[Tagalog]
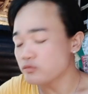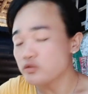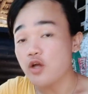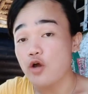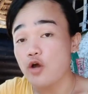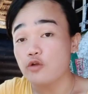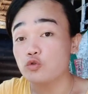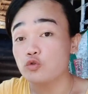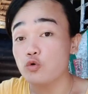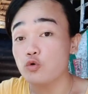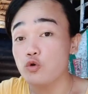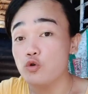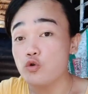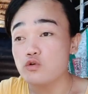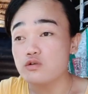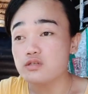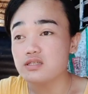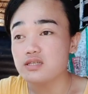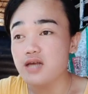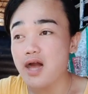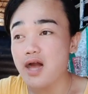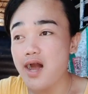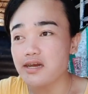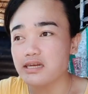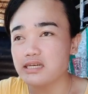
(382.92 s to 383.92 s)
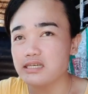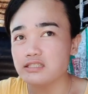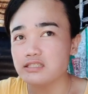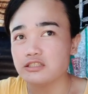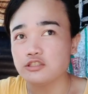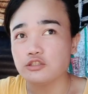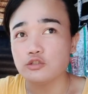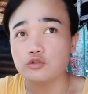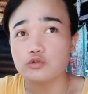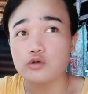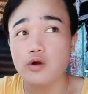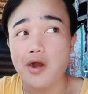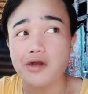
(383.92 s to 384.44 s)
tulong sa akin yung
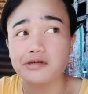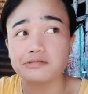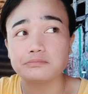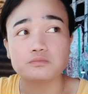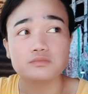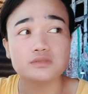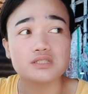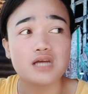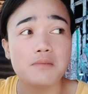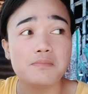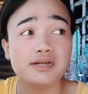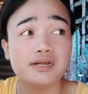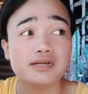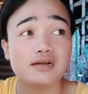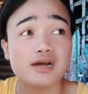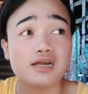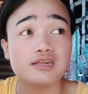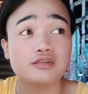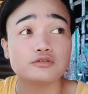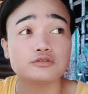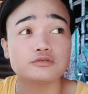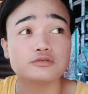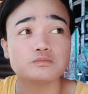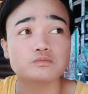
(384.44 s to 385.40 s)
aming ano